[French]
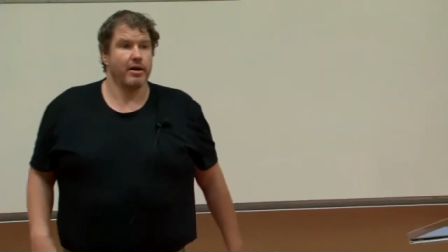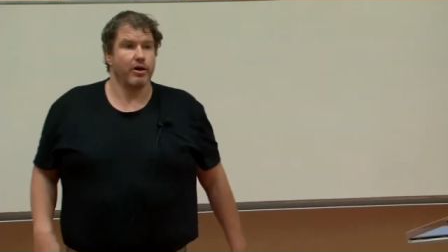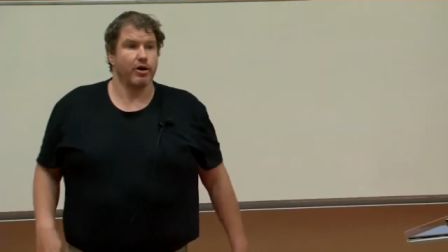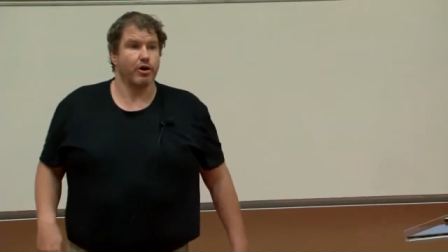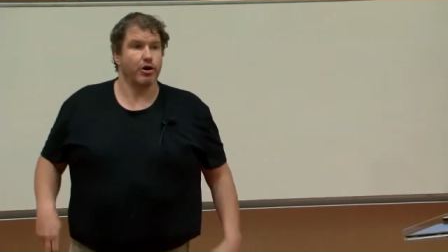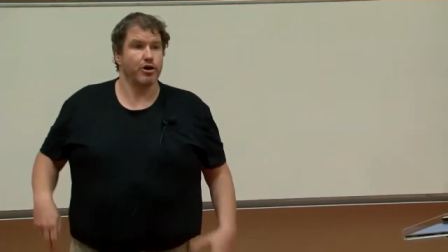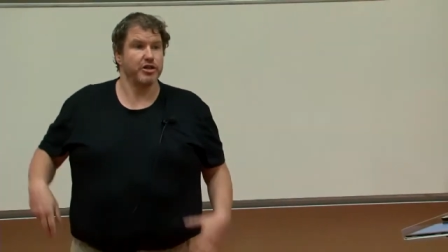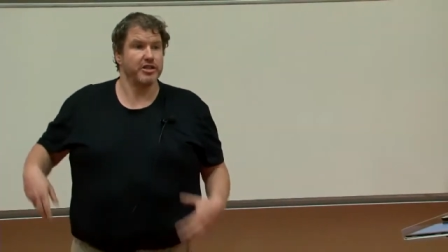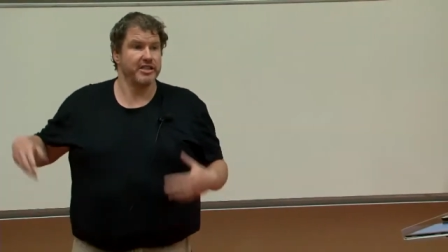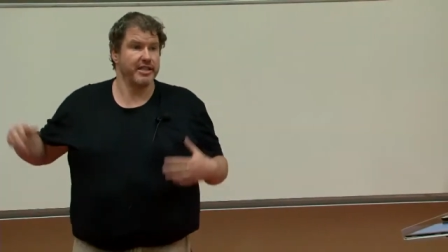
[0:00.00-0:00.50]

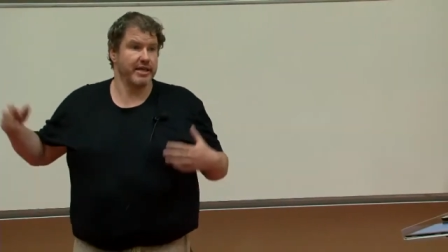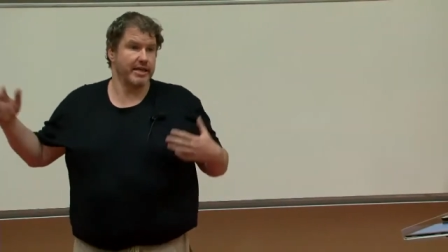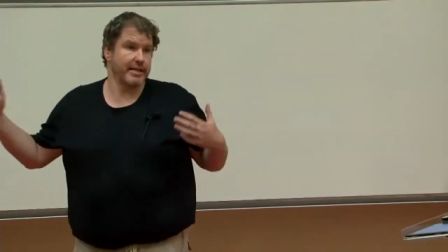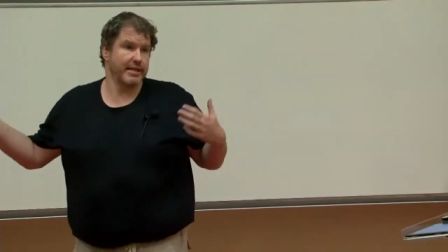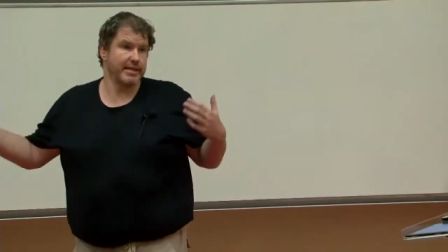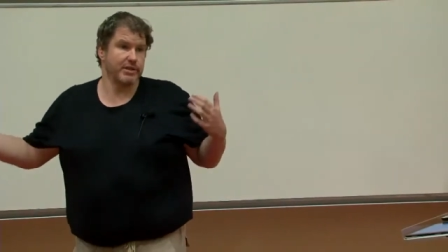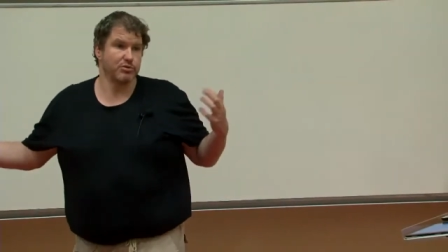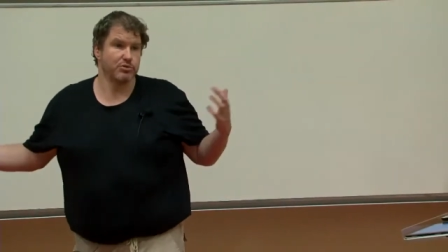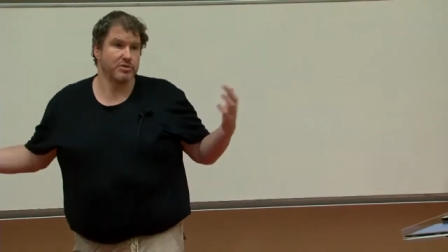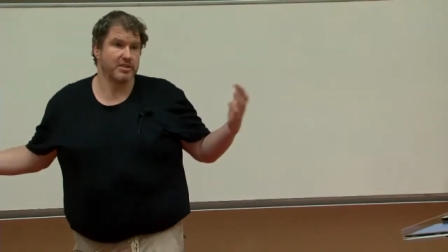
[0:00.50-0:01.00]
renier
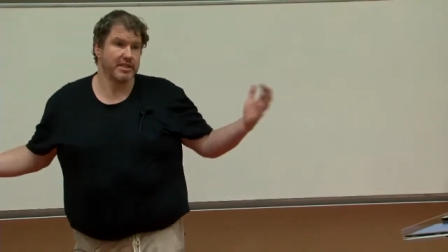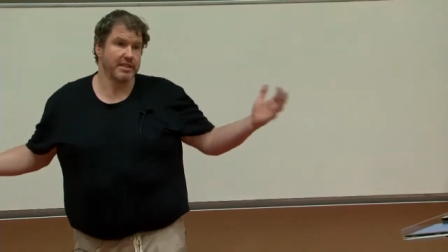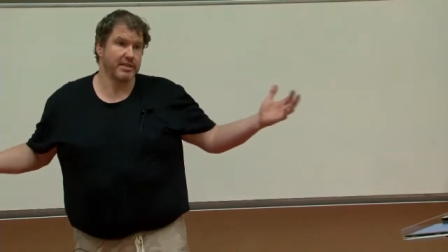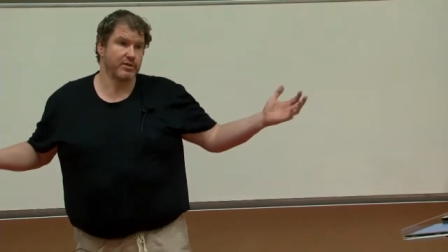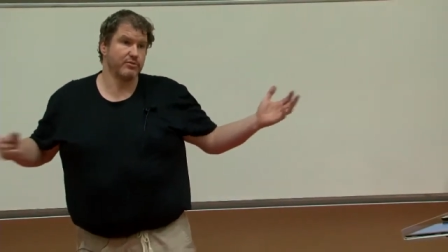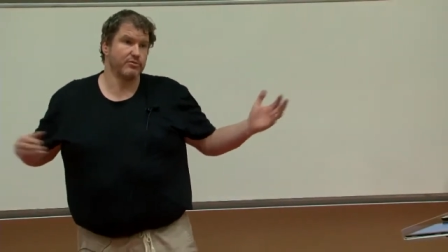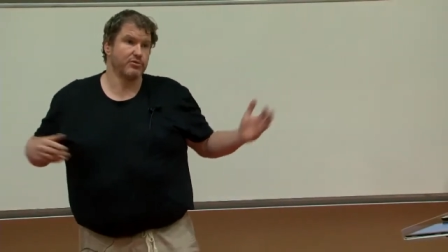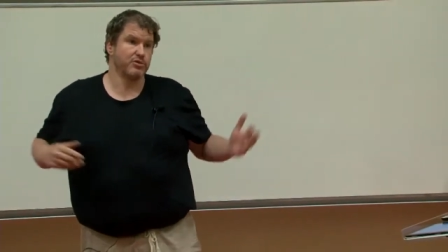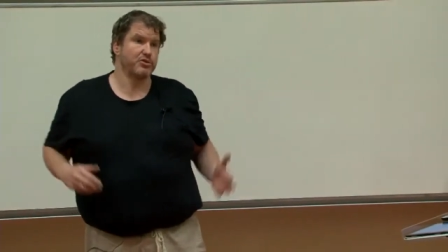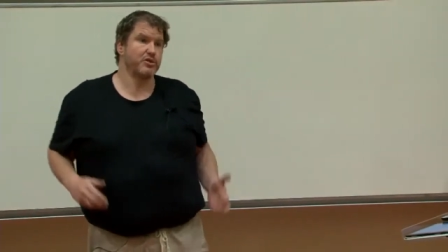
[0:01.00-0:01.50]
les outils
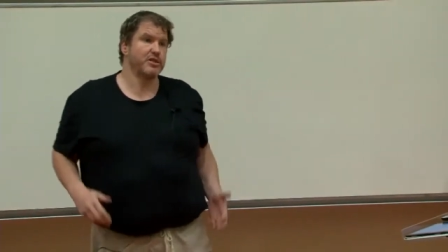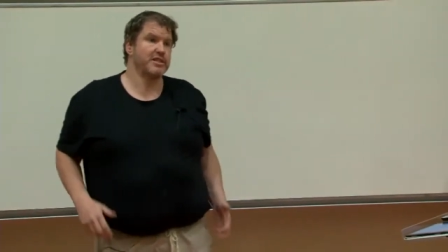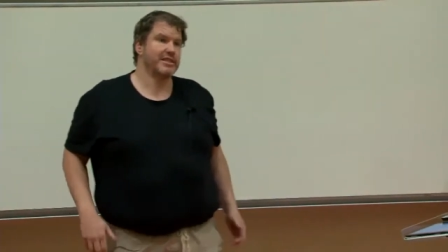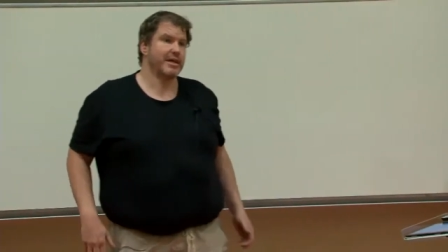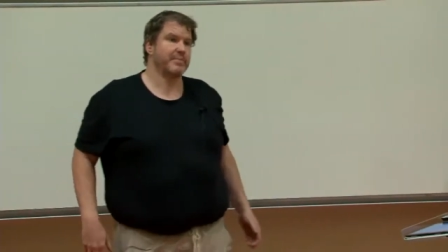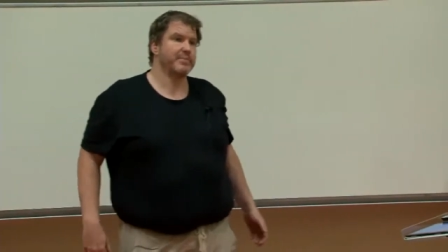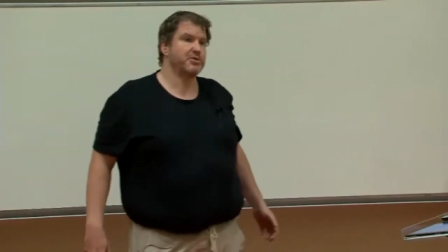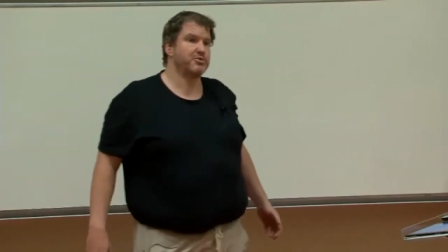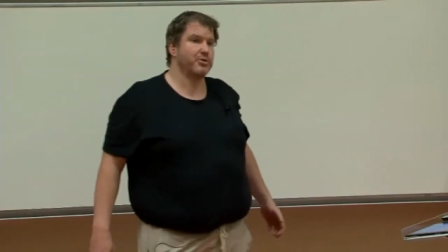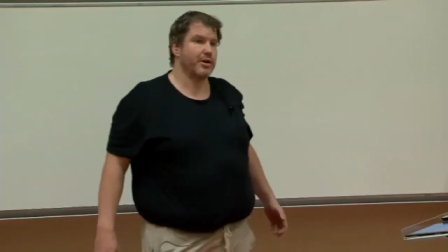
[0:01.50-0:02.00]
que vous utilisez
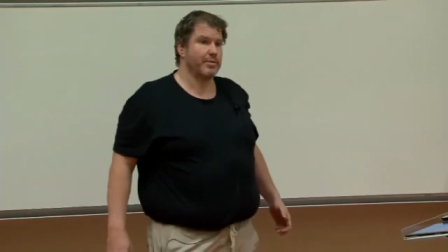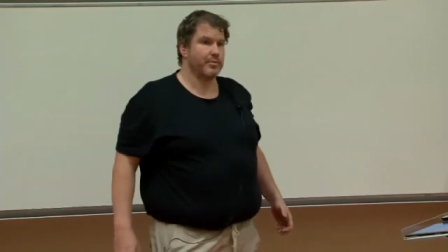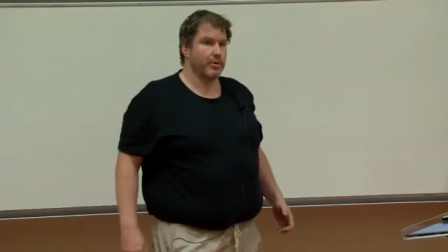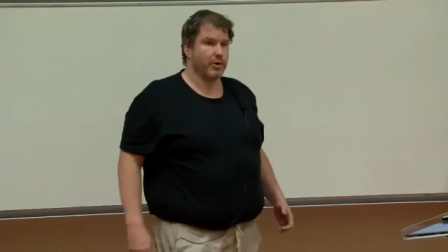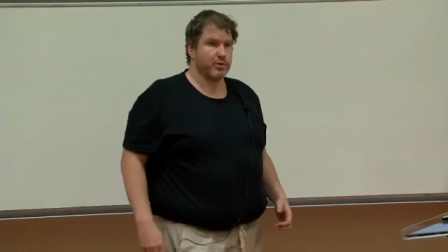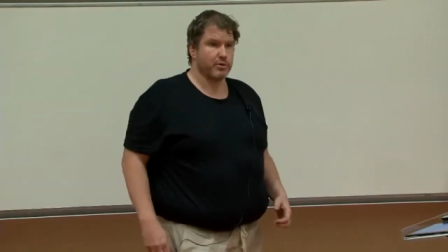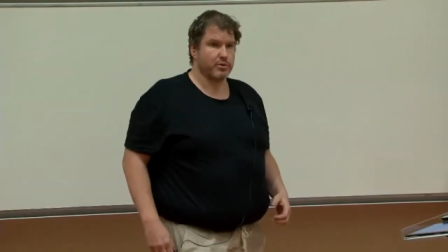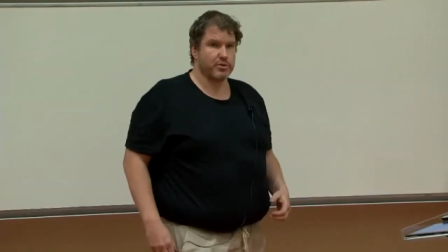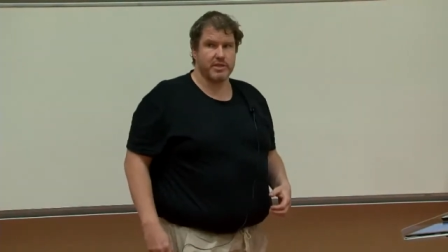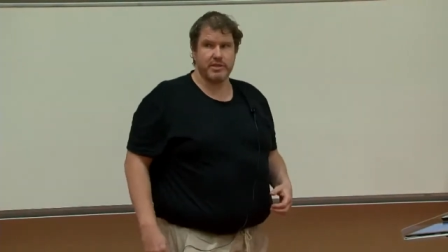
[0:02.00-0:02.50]

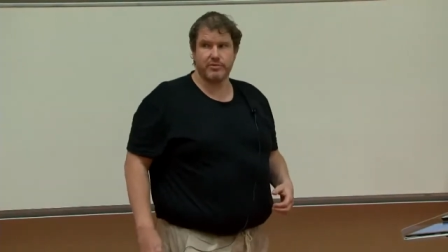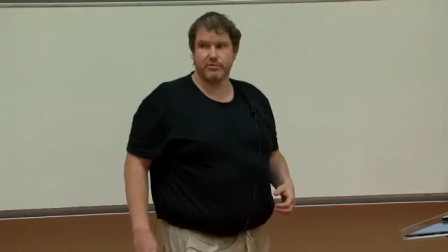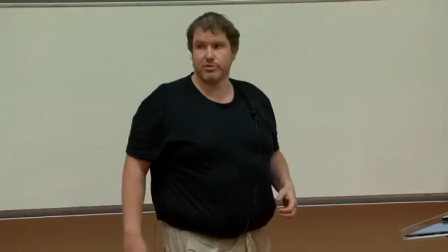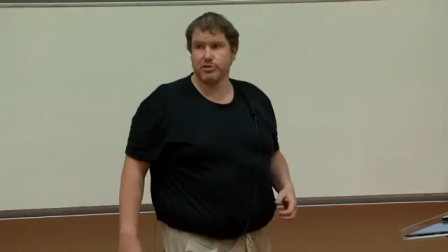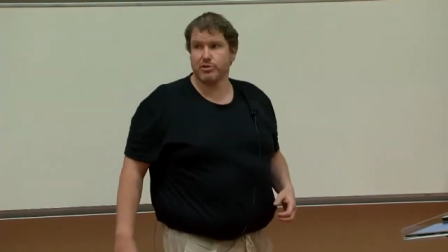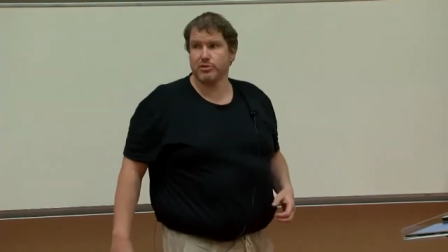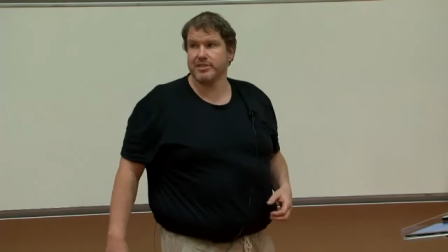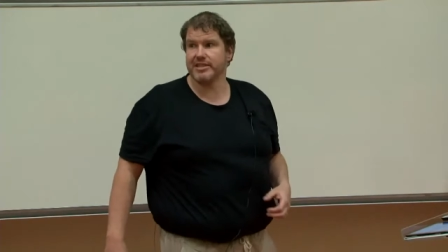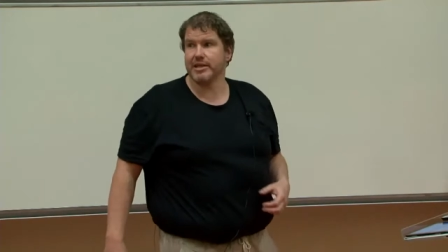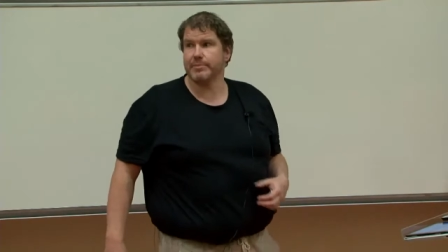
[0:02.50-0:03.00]
habituellement. Donc si vous
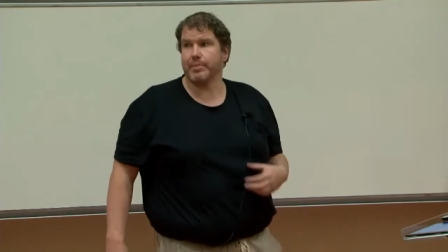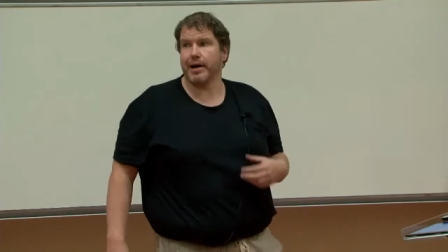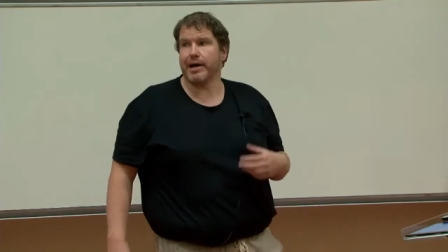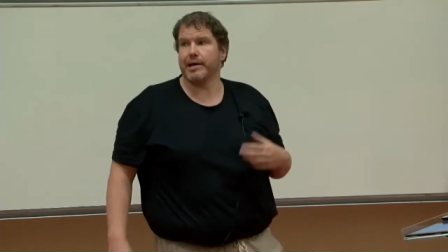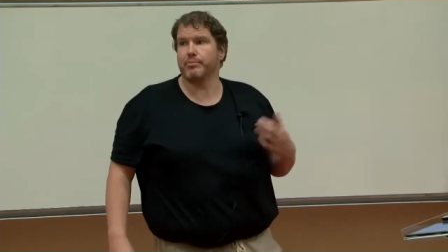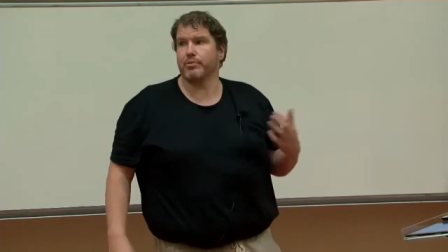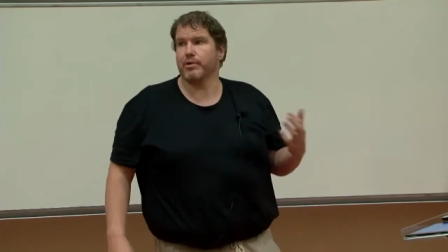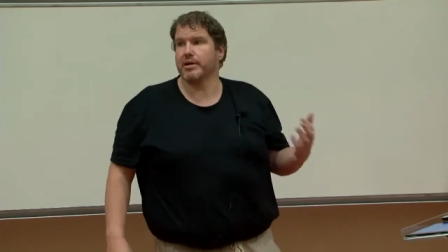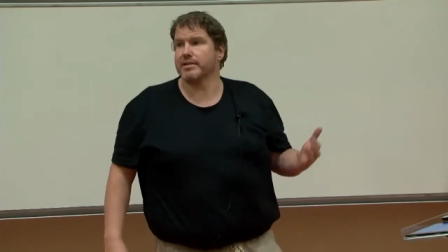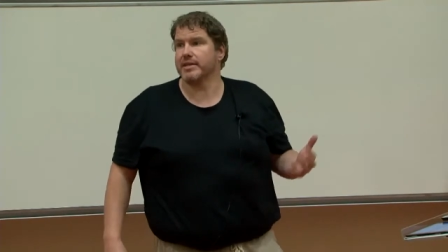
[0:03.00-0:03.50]

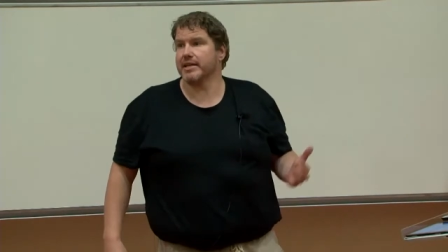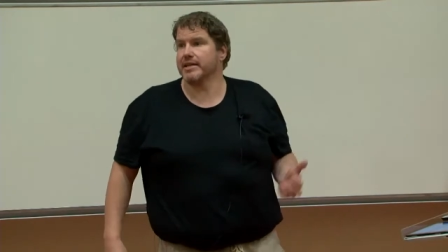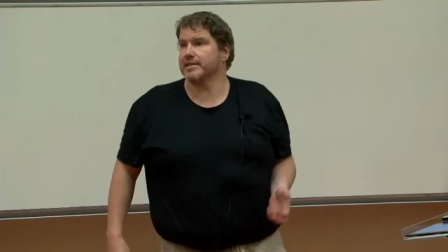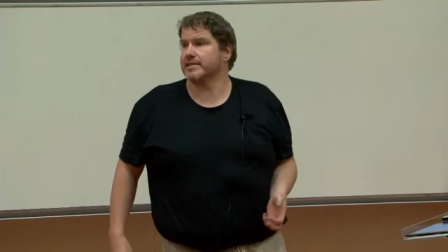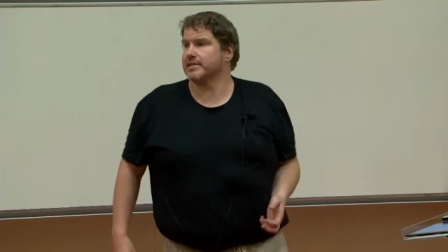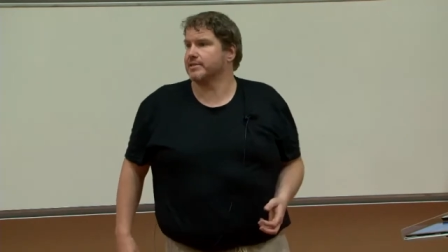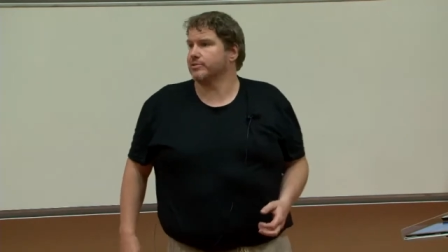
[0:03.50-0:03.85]
utilisez py.test,